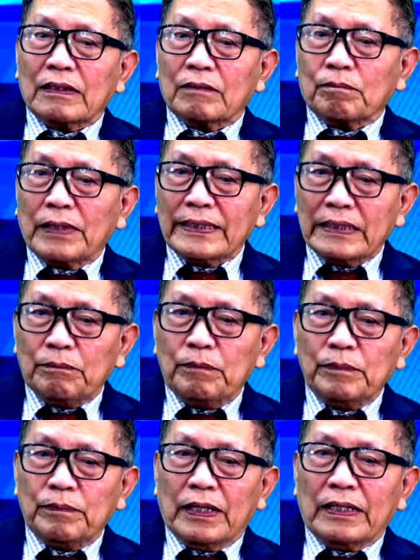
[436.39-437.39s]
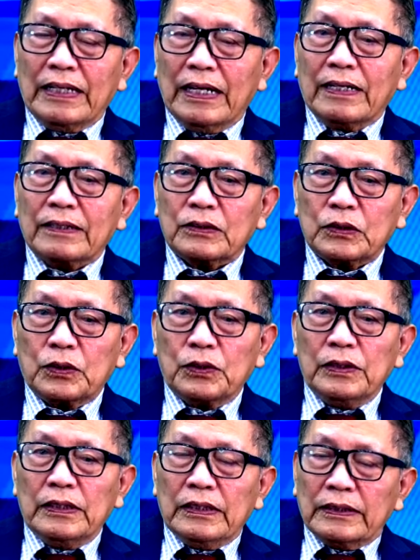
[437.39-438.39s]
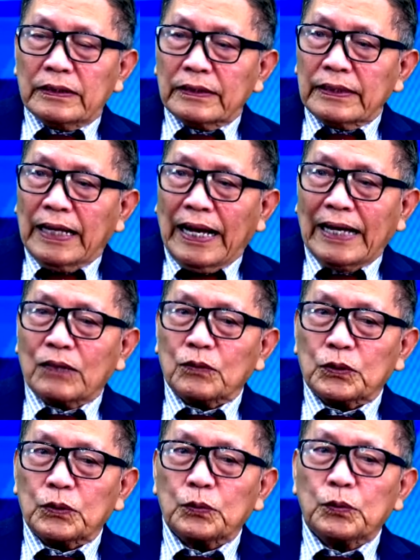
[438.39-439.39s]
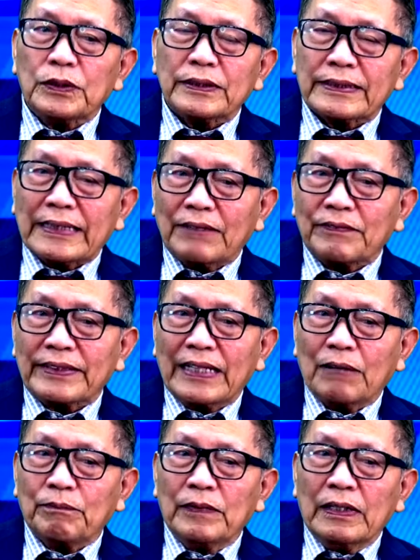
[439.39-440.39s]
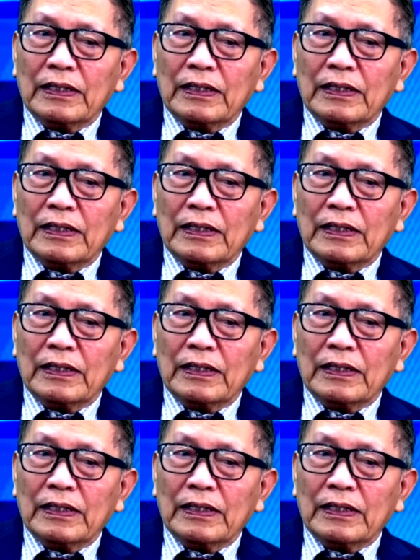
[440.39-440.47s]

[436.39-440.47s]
mắt nhấp mắt mở lờ cho những cái hàng của Trung Quốc sang Việt Nam